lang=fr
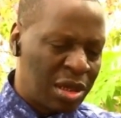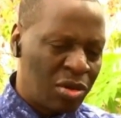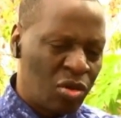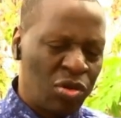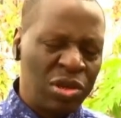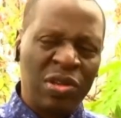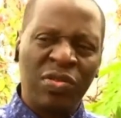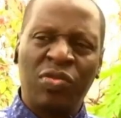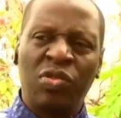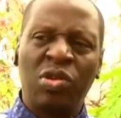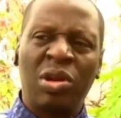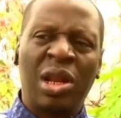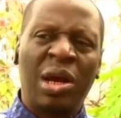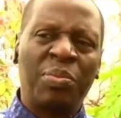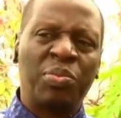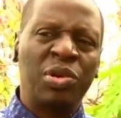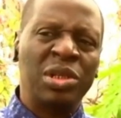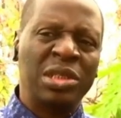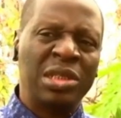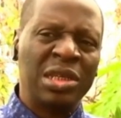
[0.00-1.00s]
au niveau de la
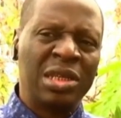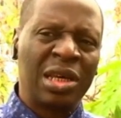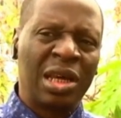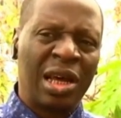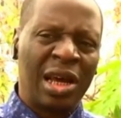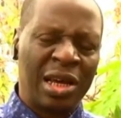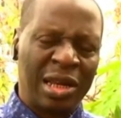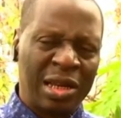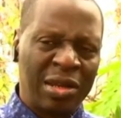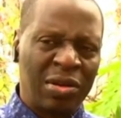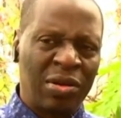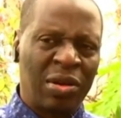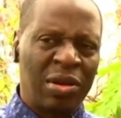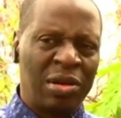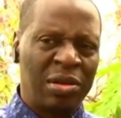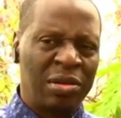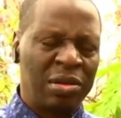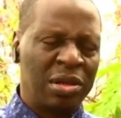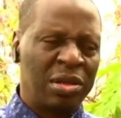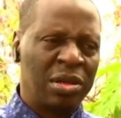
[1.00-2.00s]
politique
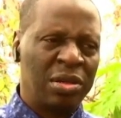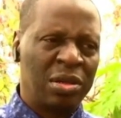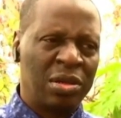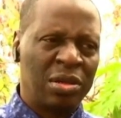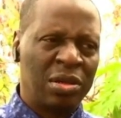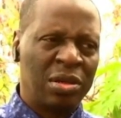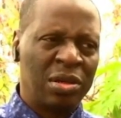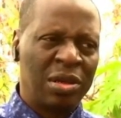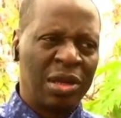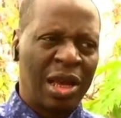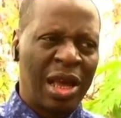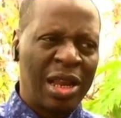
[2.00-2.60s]
agricole, euh,